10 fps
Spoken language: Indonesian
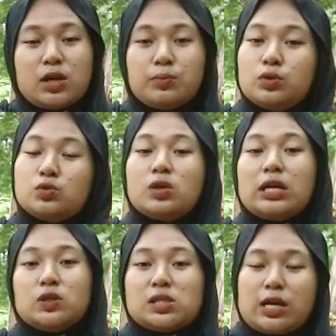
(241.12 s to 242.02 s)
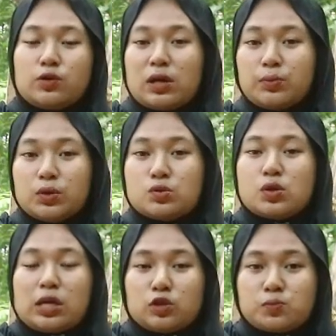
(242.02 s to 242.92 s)
2700 lah
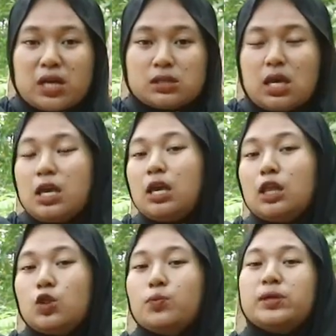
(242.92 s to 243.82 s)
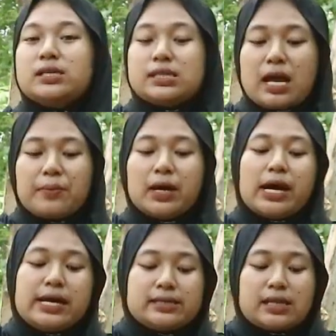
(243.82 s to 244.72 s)
2700 PSI itu bisa
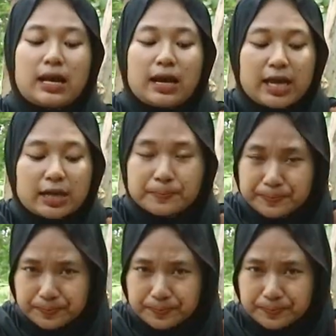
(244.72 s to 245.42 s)
menghasilkan